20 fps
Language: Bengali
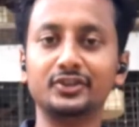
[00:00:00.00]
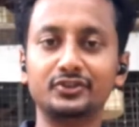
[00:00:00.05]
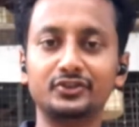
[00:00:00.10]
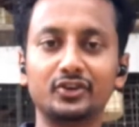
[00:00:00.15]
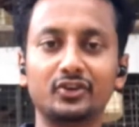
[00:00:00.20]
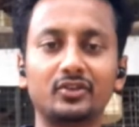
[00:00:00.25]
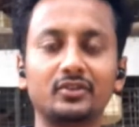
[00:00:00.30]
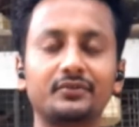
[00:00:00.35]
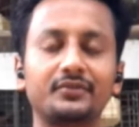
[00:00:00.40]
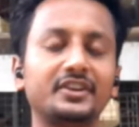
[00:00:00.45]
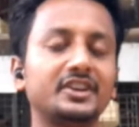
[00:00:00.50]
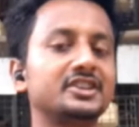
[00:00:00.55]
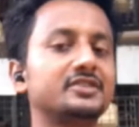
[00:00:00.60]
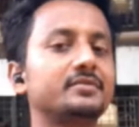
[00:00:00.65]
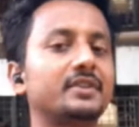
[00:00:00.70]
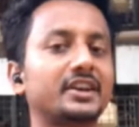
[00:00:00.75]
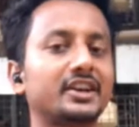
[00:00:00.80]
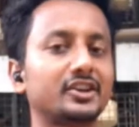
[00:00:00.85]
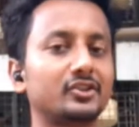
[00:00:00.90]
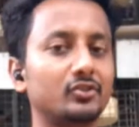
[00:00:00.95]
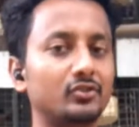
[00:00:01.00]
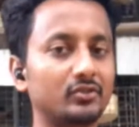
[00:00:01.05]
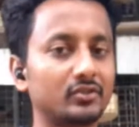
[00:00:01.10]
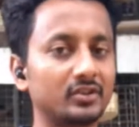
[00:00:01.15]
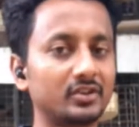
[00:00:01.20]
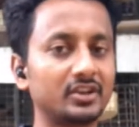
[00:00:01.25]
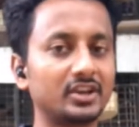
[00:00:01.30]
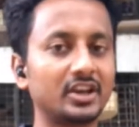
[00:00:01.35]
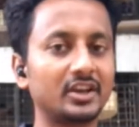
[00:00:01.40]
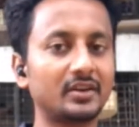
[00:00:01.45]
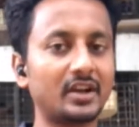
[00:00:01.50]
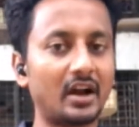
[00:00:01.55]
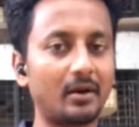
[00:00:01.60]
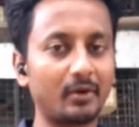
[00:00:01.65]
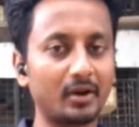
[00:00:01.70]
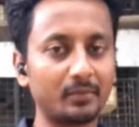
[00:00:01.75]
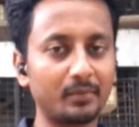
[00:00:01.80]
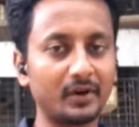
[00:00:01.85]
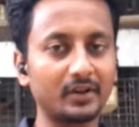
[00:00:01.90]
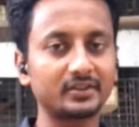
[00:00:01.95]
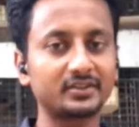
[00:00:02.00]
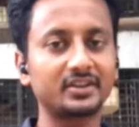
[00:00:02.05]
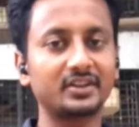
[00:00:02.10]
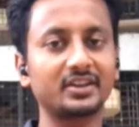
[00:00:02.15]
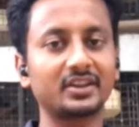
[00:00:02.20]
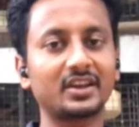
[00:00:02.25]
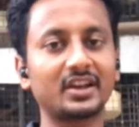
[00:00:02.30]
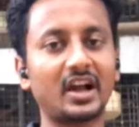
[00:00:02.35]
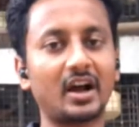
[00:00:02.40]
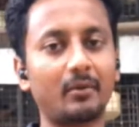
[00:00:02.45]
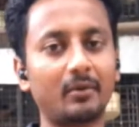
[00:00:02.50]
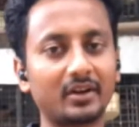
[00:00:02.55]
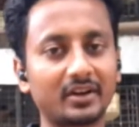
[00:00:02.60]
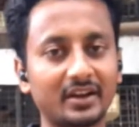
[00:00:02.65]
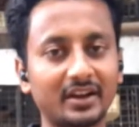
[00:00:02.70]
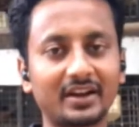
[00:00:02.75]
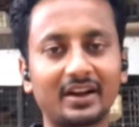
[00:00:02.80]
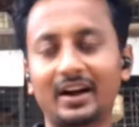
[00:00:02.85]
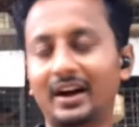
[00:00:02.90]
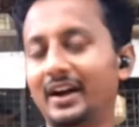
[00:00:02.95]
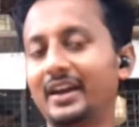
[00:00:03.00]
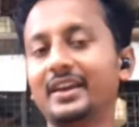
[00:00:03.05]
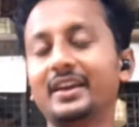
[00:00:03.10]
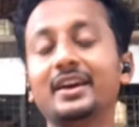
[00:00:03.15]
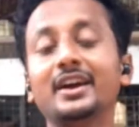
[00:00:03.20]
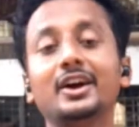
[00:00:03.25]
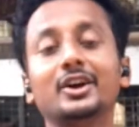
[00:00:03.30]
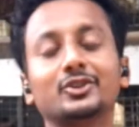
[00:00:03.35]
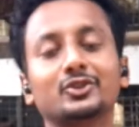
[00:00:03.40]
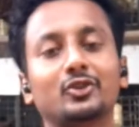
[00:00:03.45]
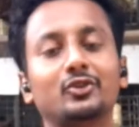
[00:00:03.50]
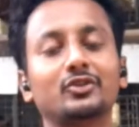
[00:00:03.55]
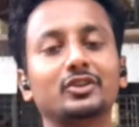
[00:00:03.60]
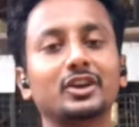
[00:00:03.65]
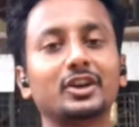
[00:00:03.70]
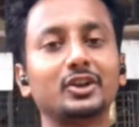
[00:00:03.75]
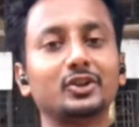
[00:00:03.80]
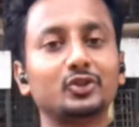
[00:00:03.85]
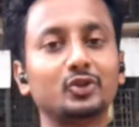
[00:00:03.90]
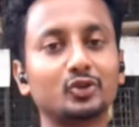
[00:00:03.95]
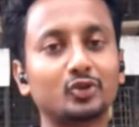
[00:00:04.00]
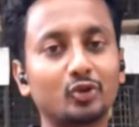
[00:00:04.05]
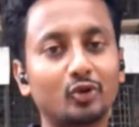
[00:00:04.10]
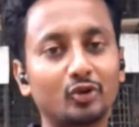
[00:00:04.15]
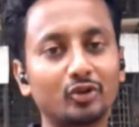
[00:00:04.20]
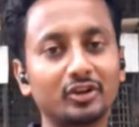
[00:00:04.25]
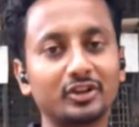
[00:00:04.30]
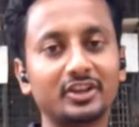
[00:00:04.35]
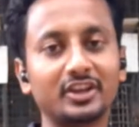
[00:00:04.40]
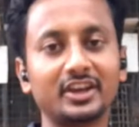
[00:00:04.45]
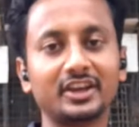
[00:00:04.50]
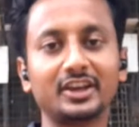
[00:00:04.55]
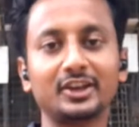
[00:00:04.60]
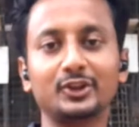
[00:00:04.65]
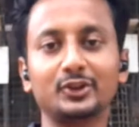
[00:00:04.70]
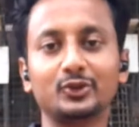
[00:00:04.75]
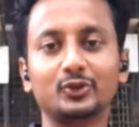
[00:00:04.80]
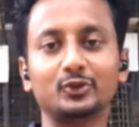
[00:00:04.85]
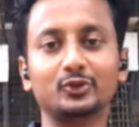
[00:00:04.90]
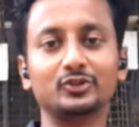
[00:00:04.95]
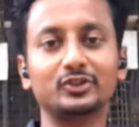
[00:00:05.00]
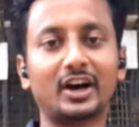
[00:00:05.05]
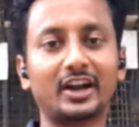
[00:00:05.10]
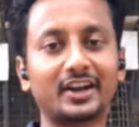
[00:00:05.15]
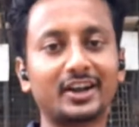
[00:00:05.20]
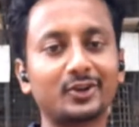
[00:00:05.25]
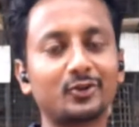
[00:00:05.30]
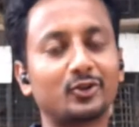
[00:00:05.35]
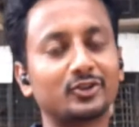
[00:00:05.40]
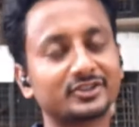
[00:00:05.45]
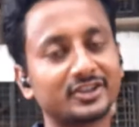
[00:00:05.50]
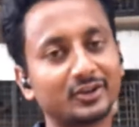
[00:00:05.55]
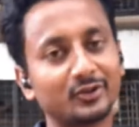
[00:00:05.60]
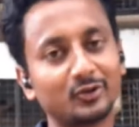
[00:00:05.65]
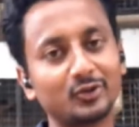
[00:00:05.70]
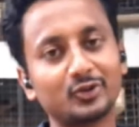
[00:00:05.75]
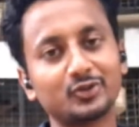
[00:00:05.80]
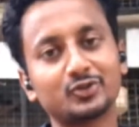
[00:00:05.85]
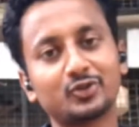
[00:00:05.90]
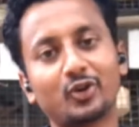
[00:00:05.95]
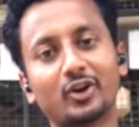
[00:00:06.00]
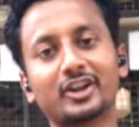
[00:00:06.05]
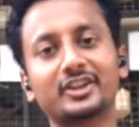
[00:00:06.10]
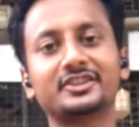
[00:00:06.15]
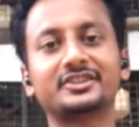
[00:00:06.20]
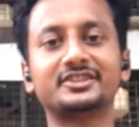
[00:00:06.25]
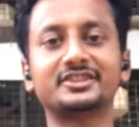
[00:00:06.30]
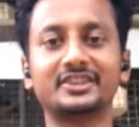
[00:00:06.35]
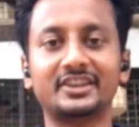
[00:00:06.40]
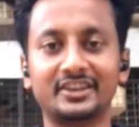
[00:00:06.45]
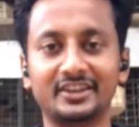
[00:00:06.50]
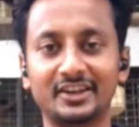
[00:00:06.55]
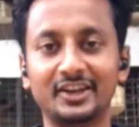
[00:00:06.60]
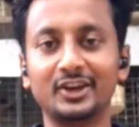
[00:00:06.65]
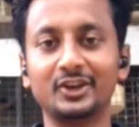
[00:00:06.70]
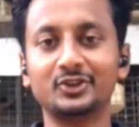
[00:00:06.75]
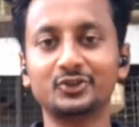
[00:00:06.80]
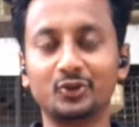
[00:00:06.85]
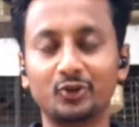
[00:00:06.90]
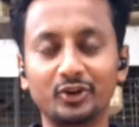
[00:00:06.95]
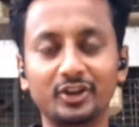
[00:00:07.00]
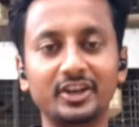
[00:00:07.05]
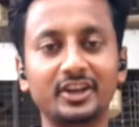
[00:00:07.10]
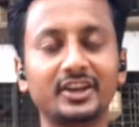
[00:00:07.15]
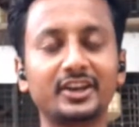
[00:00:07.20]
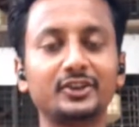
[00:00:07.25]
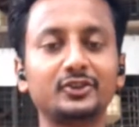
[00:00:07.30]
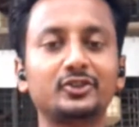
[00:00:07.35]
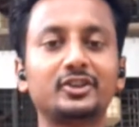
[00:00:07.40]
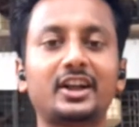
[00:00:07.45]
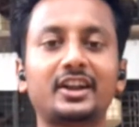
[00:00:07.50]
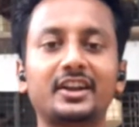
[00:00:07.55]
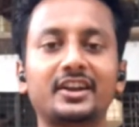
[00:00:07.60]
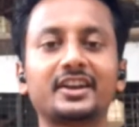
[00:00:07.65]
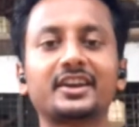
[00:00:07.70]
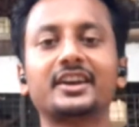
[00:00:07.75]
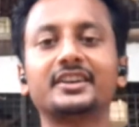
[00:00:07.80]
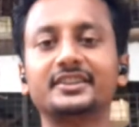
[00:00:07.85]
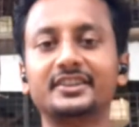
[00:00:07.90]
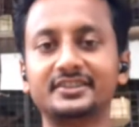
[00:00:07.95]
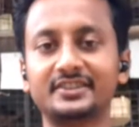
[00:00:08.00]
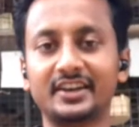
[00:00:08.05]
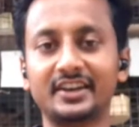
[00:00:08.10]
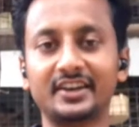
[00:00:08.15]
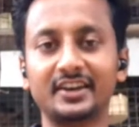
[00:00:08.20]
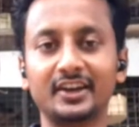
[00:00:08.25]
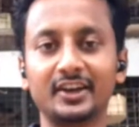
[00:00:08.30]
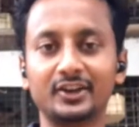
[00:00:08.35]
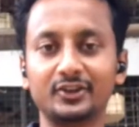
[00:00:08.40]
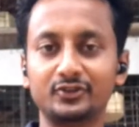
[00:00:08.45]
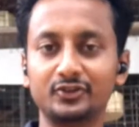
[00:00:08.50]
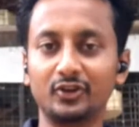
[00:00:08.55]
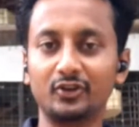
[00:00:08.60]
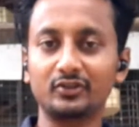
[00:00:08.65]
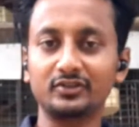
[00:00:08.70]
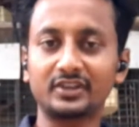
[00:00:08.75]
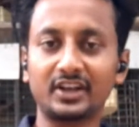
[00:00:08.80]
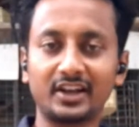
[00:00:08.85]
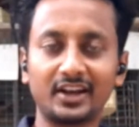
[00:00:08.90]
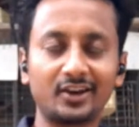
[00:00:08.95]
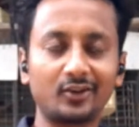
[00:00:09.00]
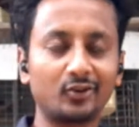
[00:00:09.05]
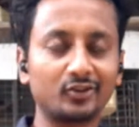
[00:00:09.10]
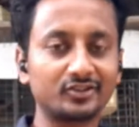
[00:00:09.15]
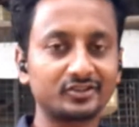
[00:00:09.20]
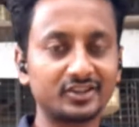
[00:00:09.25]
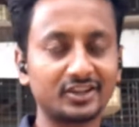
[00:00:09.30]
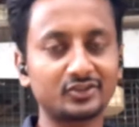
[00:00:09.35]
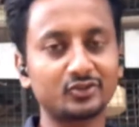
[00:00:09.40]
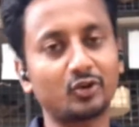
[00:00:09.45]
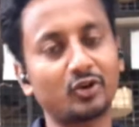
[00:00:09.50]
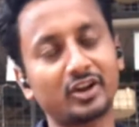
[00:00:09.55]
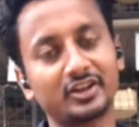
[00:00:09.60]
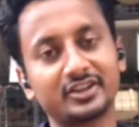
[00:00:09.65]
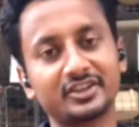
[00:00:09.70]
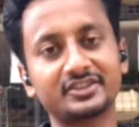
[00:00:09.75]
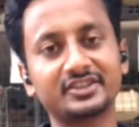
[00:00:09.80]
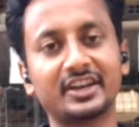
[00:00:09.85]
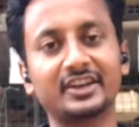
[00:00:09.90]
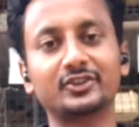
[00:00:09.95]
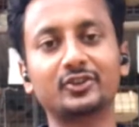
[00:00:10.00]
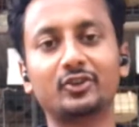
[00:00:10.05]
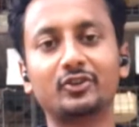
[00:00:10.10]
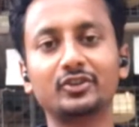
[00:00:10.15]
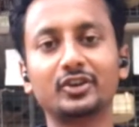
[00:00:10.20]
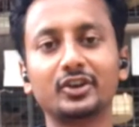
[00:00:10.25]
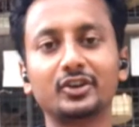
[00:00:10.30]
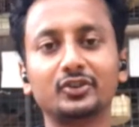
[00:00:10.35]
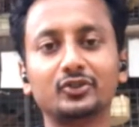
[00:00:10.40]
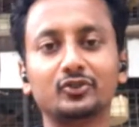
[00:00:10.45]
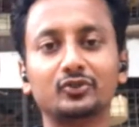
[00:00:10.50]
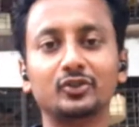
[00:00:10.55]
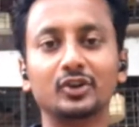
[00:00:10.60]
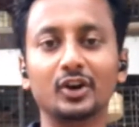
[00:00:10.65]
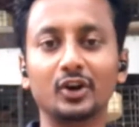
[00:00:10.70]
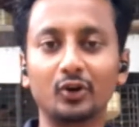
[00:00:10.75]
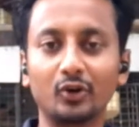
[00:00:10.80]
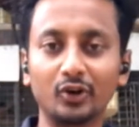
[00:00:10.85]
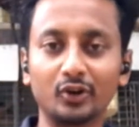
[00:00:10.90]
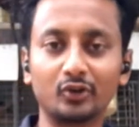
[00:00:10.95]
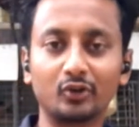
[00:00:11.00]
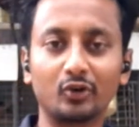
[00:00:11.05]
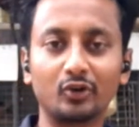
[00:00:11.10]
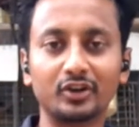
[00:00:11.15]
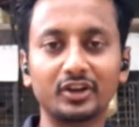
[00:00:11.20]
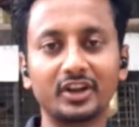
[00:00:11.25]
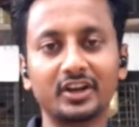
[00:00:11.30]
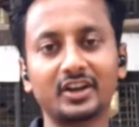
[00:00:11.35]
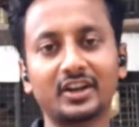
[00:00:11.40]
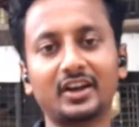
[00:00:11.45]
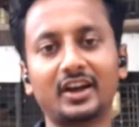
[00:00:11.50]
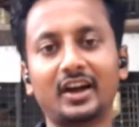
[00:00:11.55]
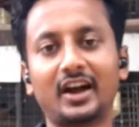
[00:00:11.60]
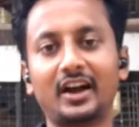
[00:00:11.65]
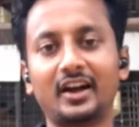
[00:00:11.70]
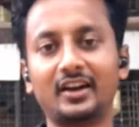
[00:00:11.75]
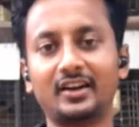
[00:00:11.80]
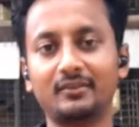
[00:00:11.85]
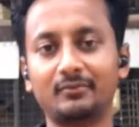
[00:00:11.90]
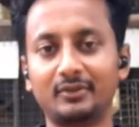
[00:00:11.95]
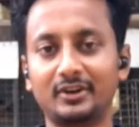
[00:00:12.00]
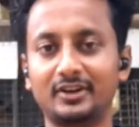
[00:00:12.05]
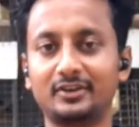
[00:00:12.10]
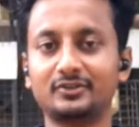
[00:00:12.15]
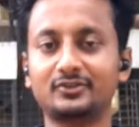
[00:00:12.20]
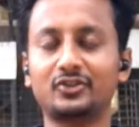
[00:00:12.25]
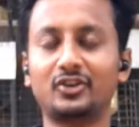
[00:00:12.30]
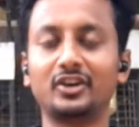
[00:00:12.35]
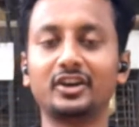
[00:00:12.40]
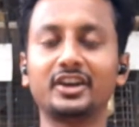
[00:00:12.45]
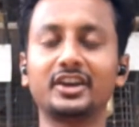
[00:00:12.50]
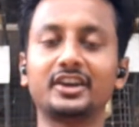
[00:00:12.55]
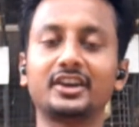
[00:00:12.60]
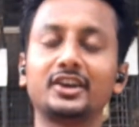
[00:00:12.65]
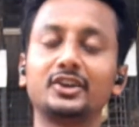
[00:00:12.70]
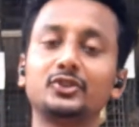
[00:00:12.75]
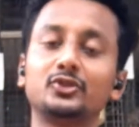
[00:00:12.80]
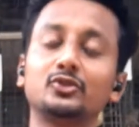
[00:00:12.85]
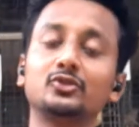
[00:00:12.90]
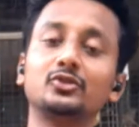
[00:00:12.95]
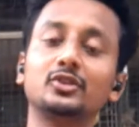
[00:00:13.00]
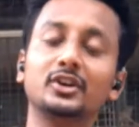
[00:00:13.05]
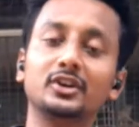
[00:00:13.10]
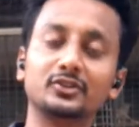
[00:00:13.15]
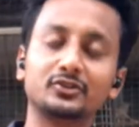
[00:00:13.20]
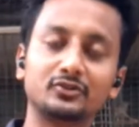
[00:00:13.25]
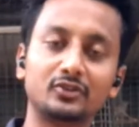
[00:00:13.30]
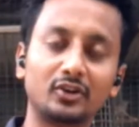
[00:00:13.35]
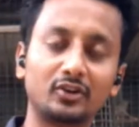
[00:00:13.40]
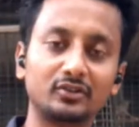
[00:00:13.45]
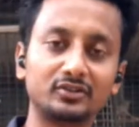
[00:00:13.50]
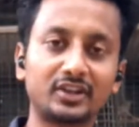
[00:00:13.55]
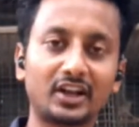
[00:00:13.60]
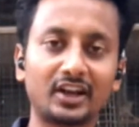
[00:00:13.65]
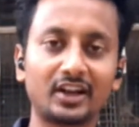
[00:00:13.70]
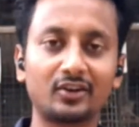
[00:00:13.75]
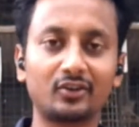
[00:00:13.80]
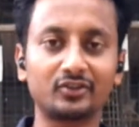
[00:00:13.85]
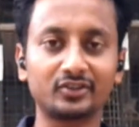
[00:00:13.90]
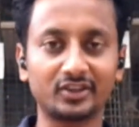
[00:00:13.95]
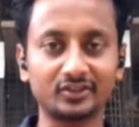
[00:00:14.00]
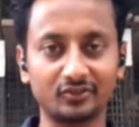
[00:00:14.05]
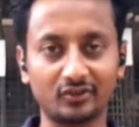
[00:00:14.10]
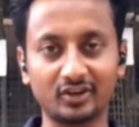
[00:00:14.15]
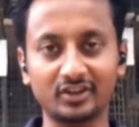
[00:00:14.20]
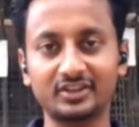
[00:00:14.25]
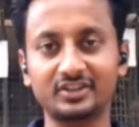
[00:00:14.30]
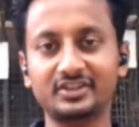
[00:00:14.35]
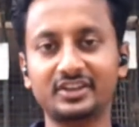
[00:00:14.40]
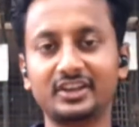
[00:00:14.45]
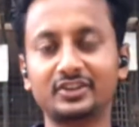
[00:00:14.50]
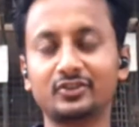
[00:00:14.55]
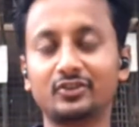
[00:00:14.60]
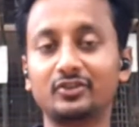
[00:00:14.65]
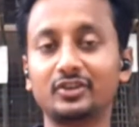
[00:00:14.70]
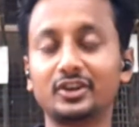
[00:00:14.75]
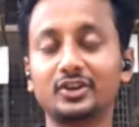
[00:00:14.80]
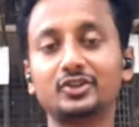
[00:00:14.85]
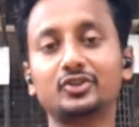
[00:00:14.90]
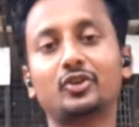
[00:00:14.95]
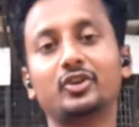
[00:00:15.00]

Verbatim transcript: যখন ফিঞ্চ পাখি ঠোঁট দিয়ে খাবার পাত্র থেকে খাবারটা খায় তখন কিন্তু ঠোঁট দিয়ে কিন্তু দানার খোসাগুলো সরাতে চায় সরিয়ে কিন্তু দানাটা খেতে চায় যখন দানার খোসাটা সরাতে চায় তখন কিন্তু ওই ঠোঁটের সঙ্গে কিন্তু যখন দানার খোসা সরাতে যায় তখন কিন্তু